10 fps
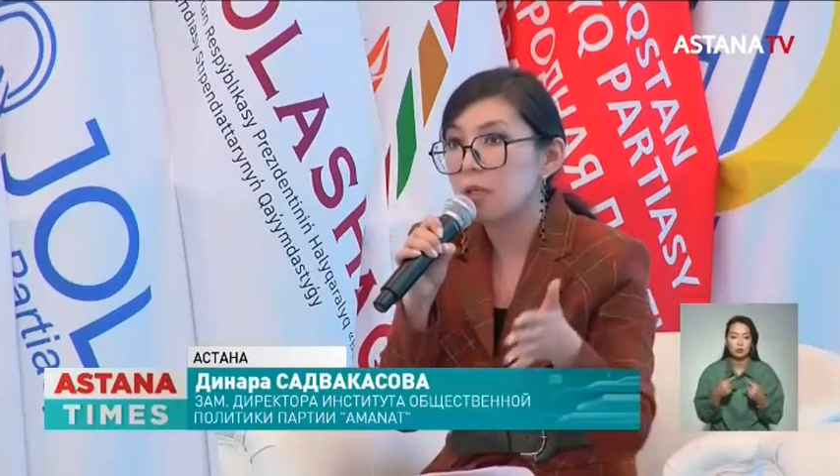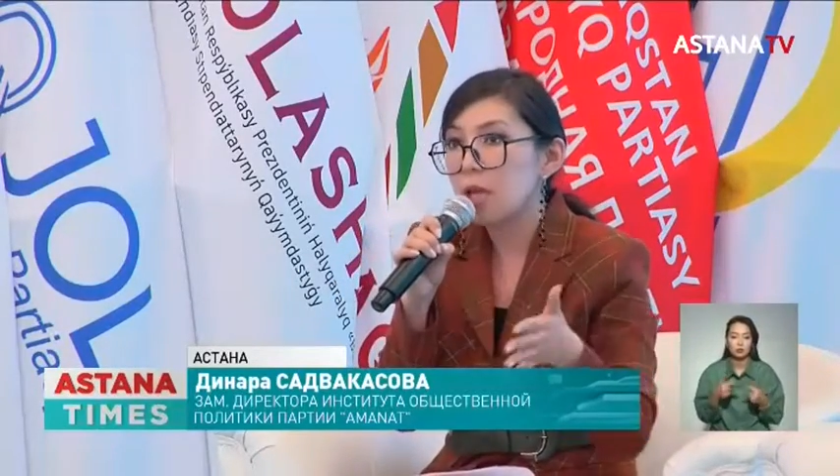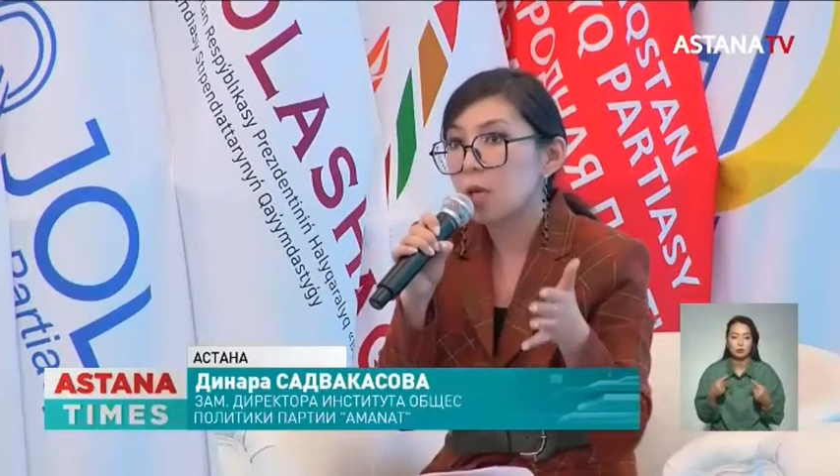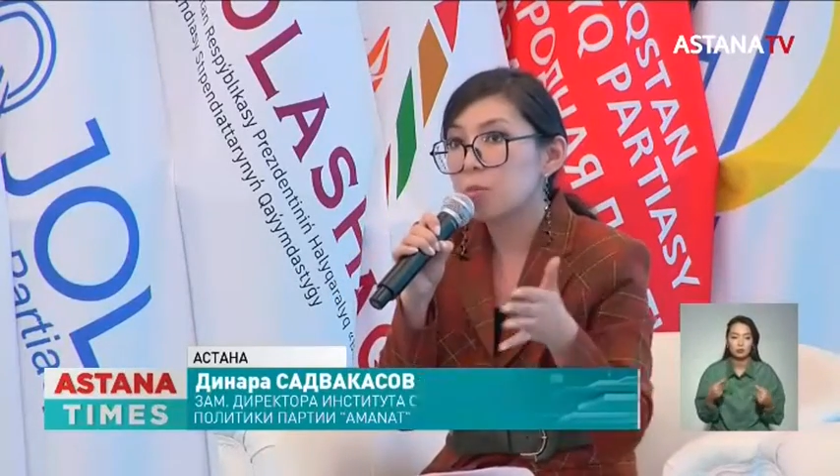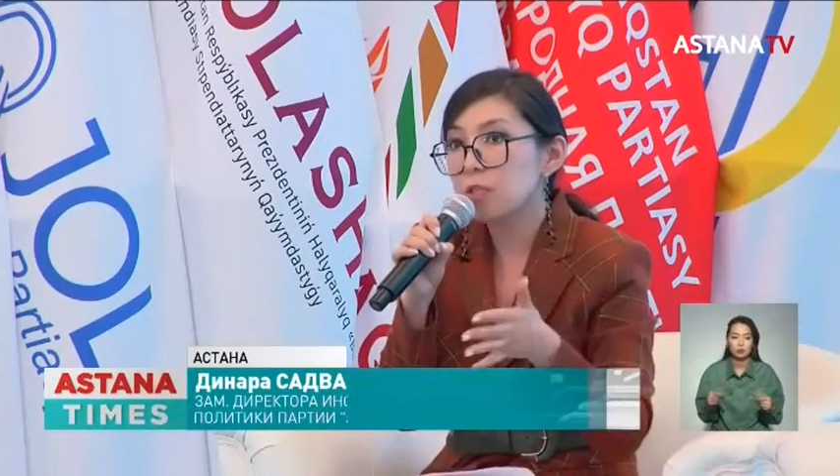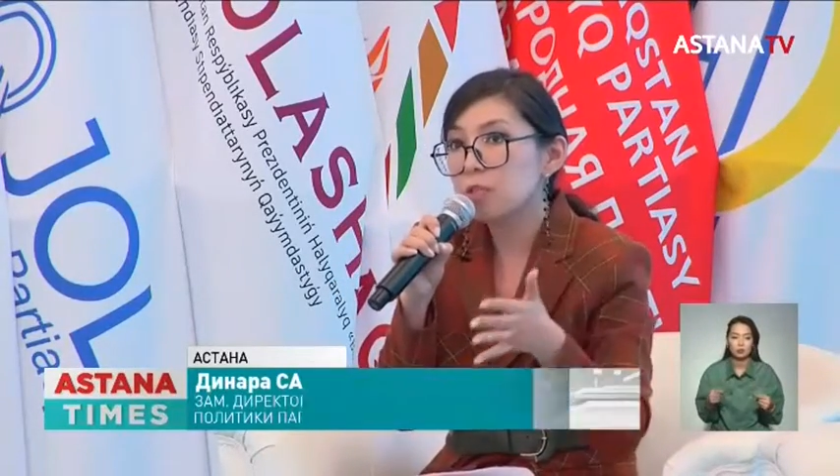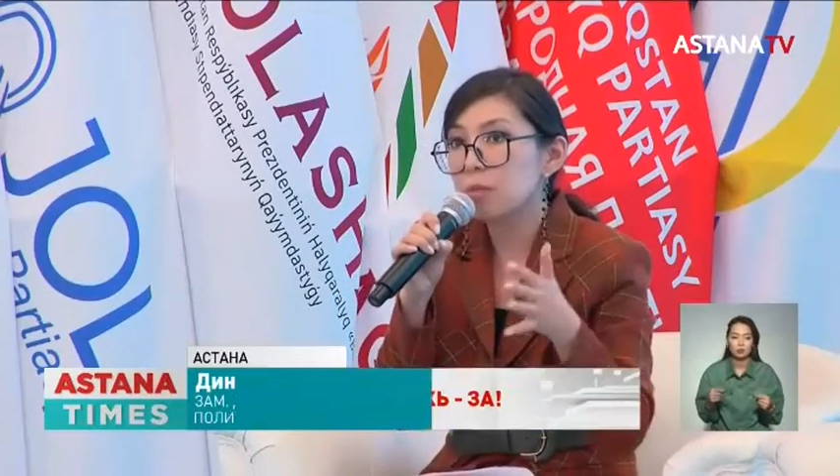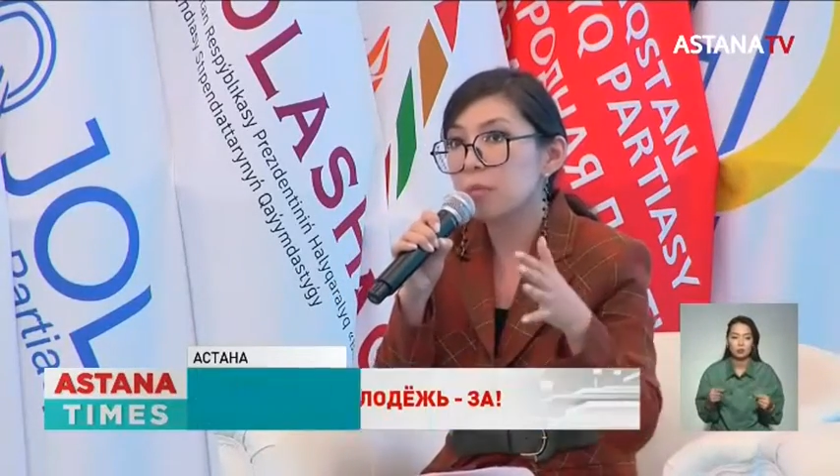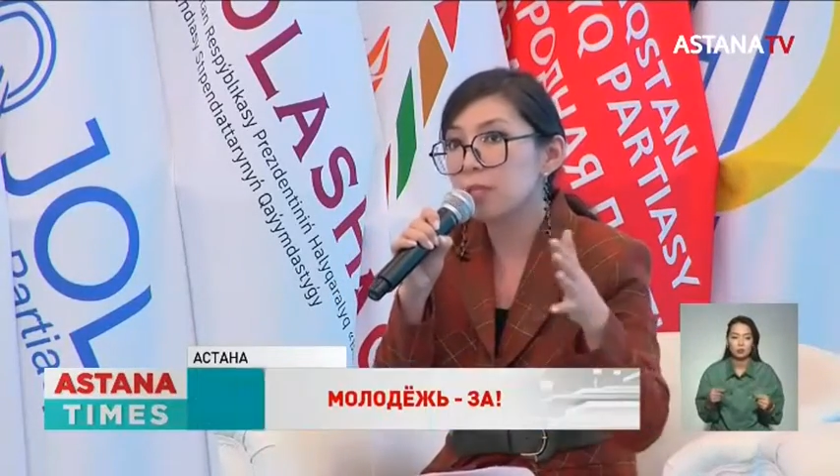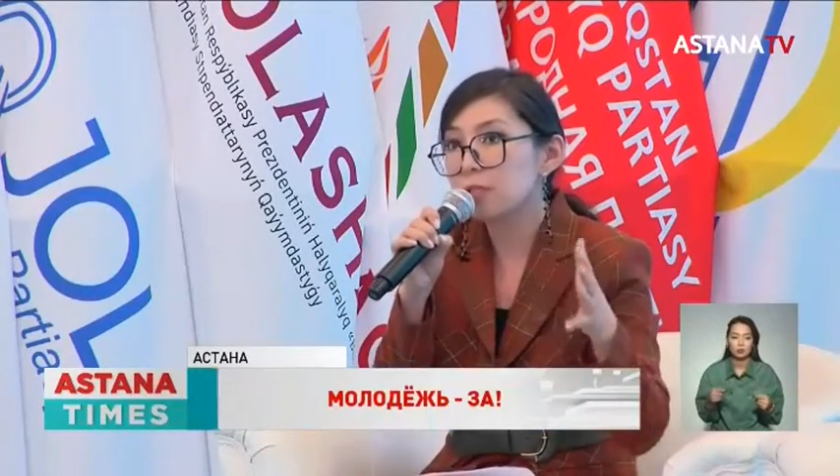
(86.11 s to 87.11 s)

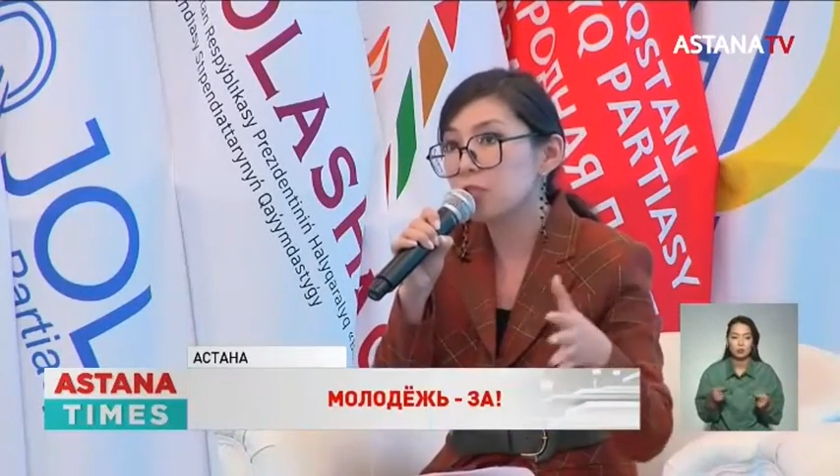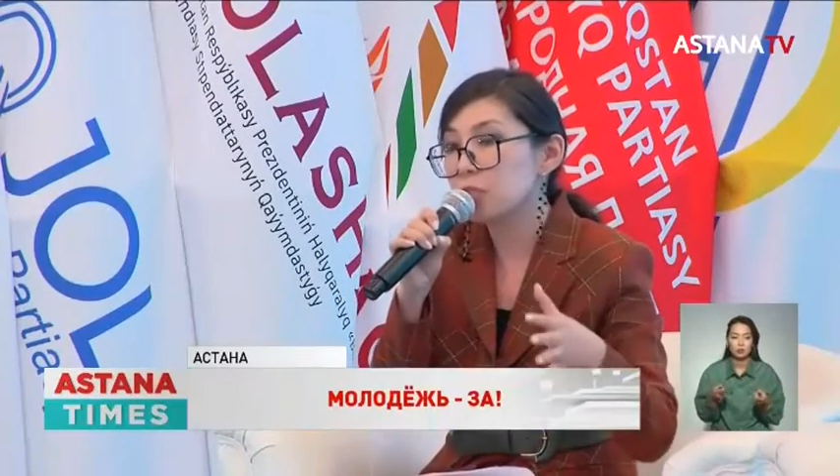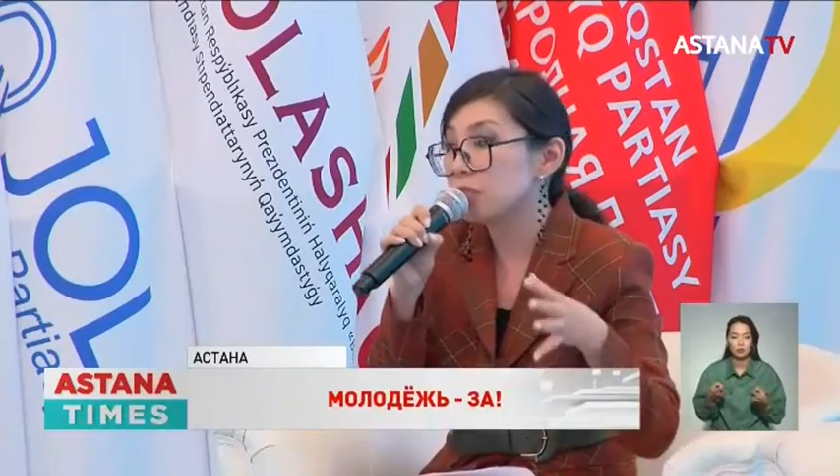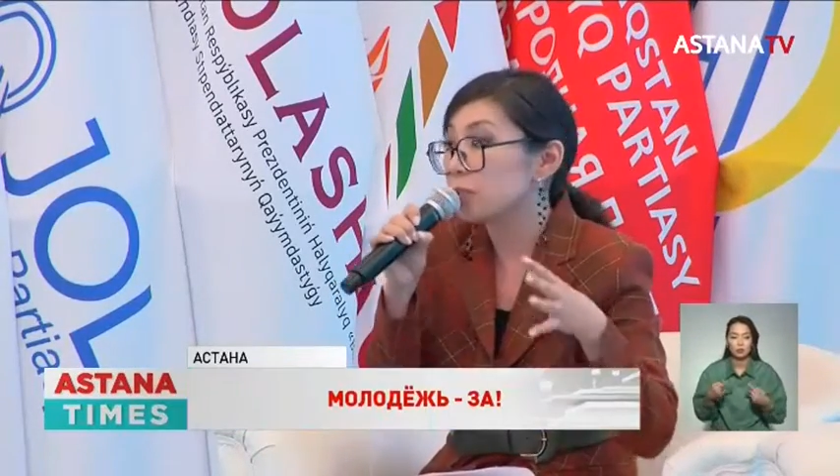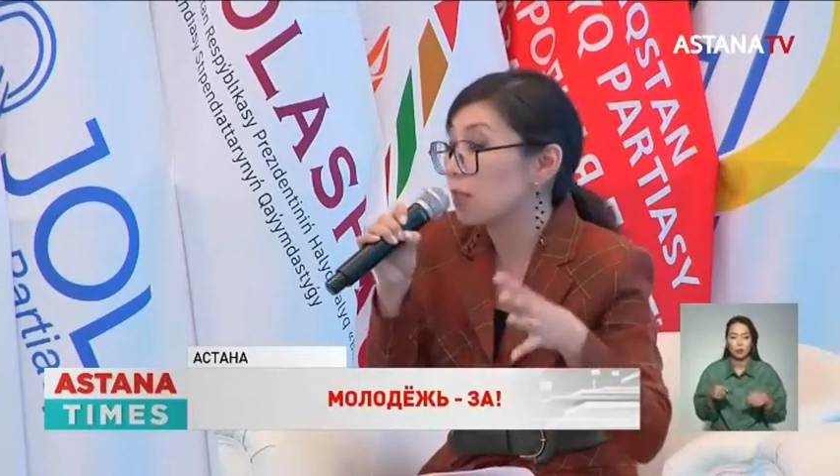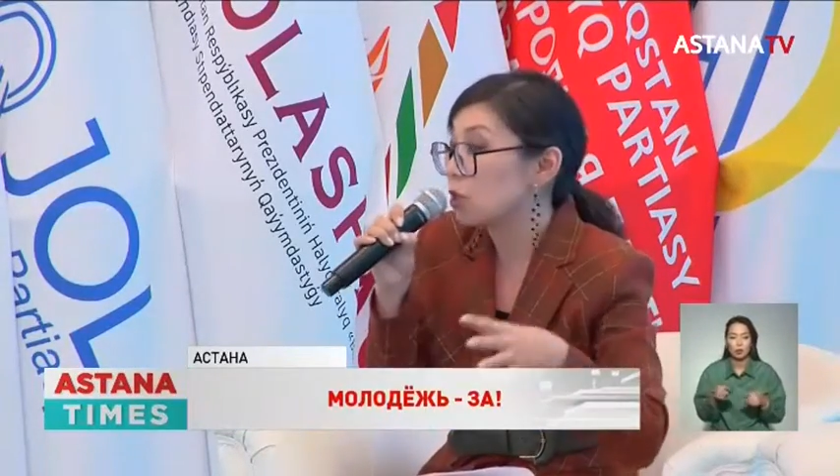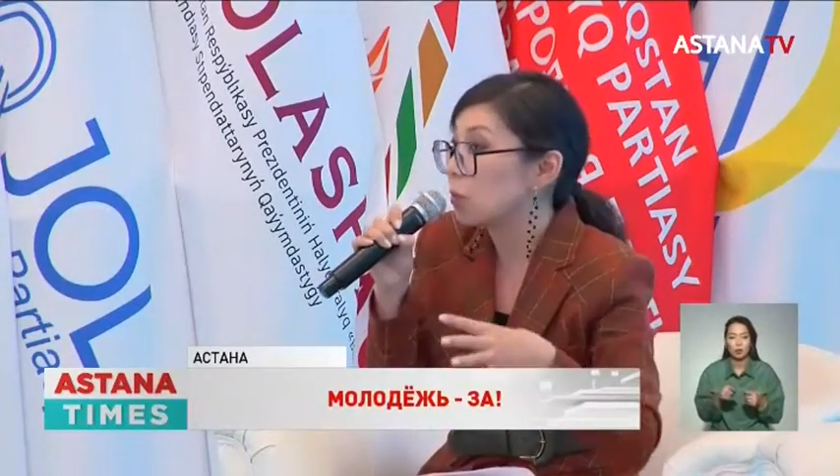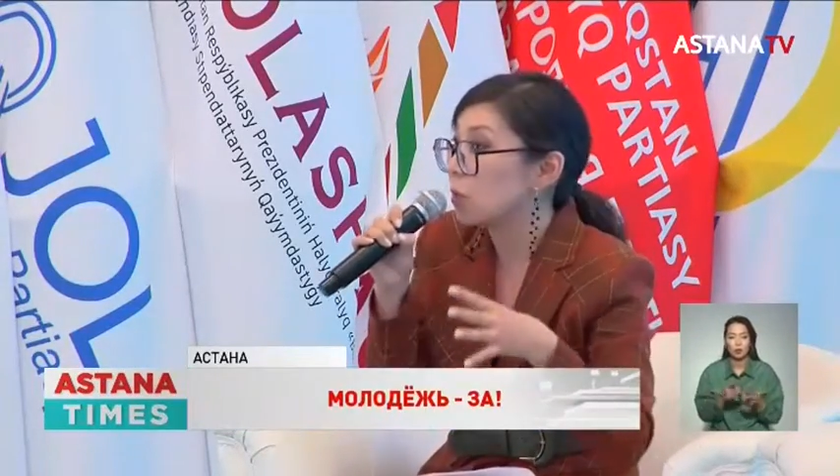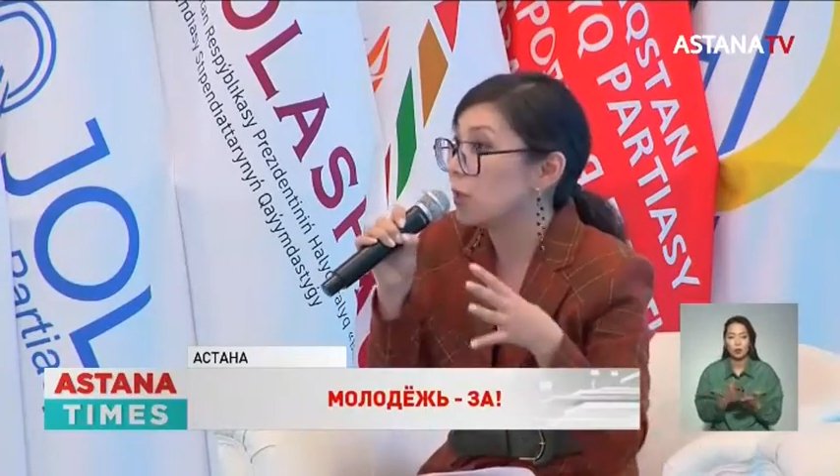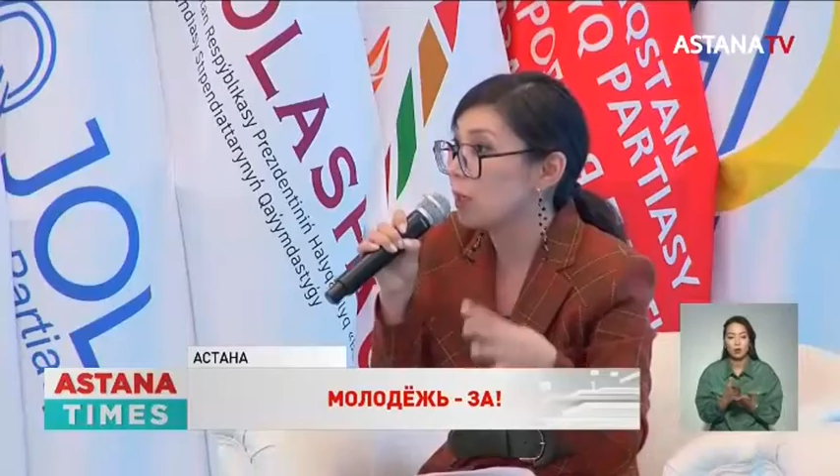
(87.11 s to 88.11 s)
общественно-политически
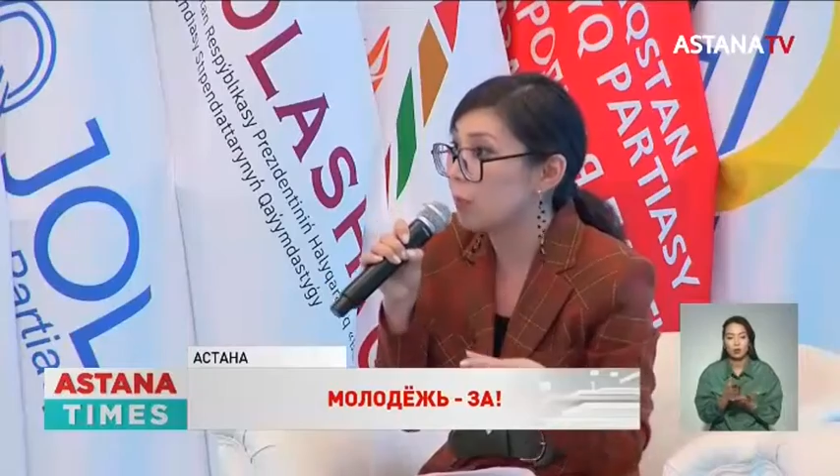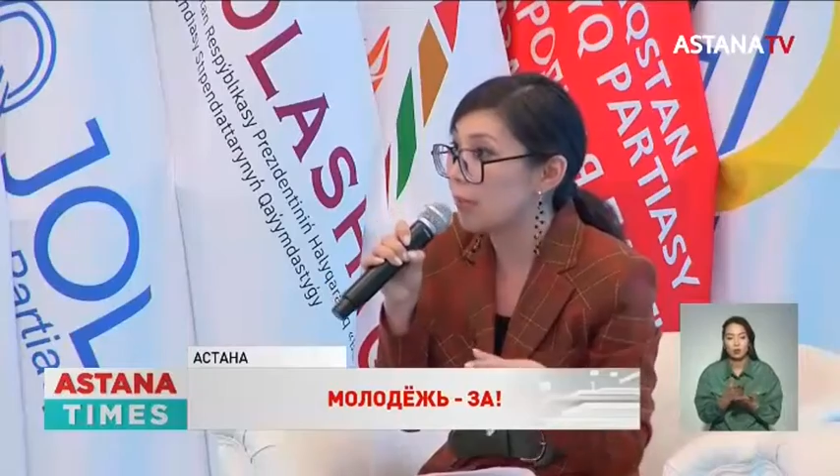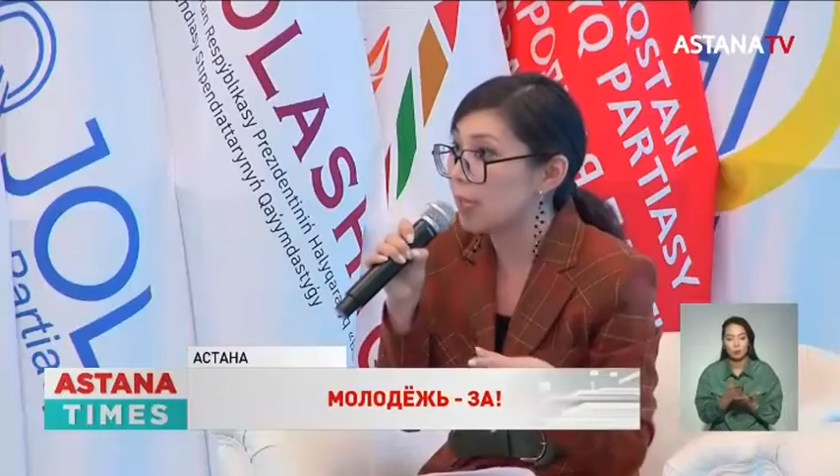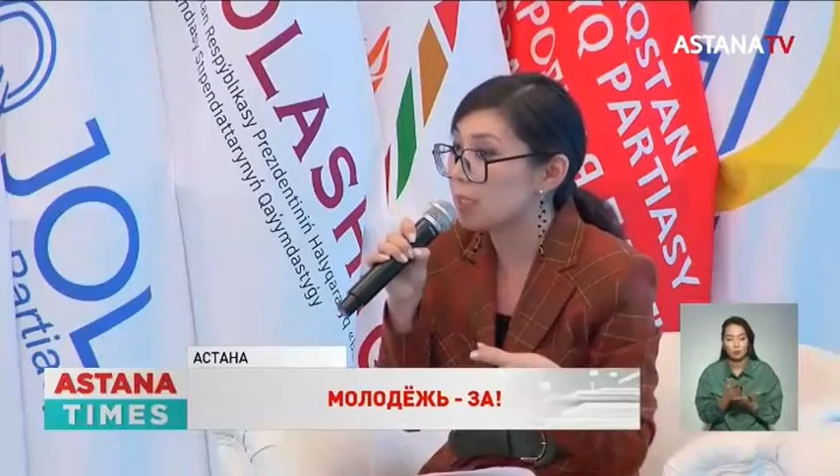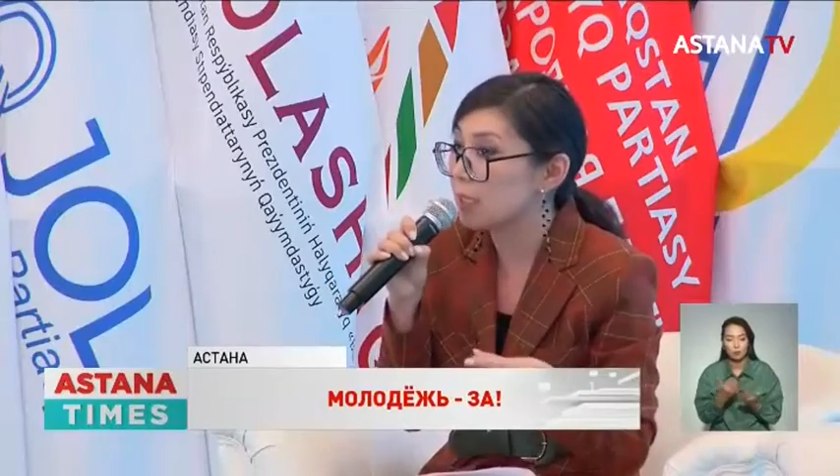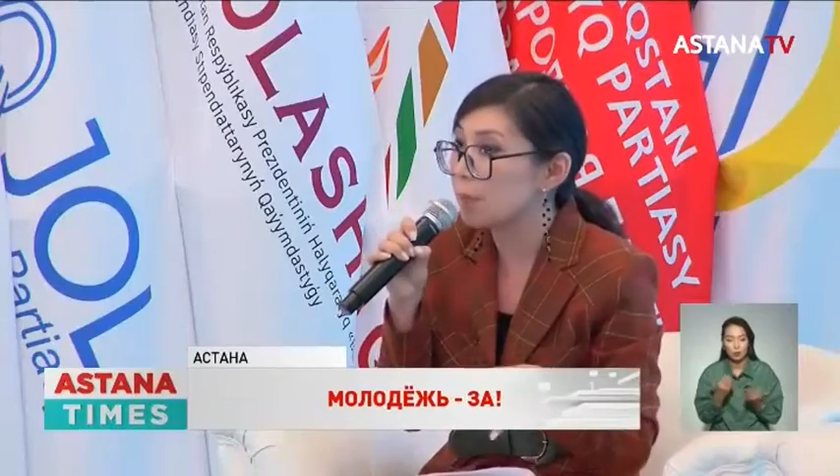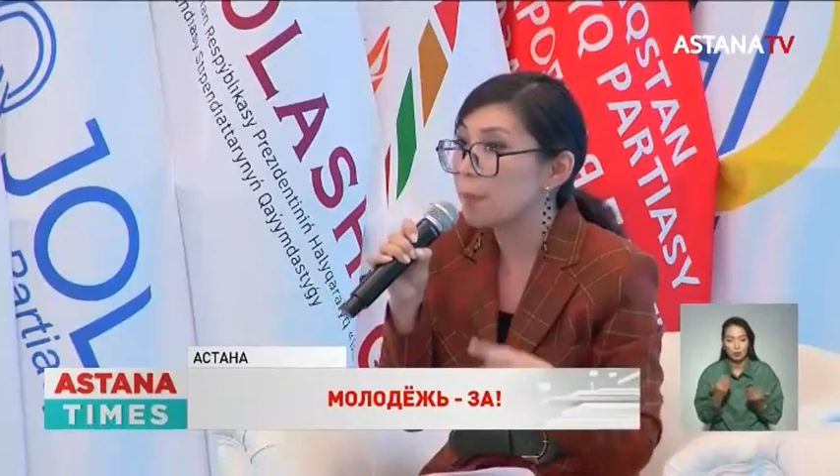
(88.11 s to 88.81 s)
значимых мероприятиях.